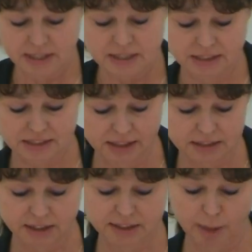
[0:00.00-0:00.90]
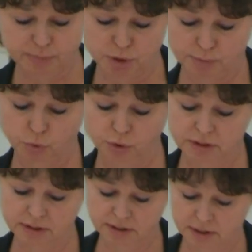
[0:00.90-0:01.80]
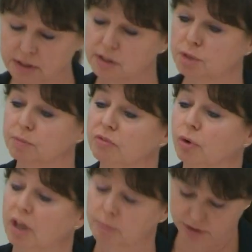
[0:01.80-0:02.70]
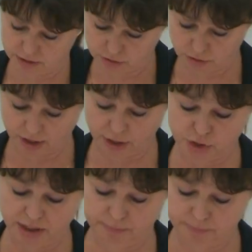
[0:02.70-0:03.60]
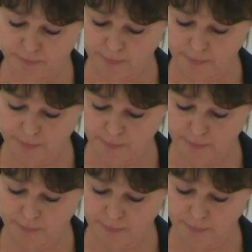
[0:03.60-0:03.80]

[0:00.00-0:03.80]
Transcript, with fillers: Das Land hat die Absicht bekundet, sich mit Fördermitteln zu engagieren.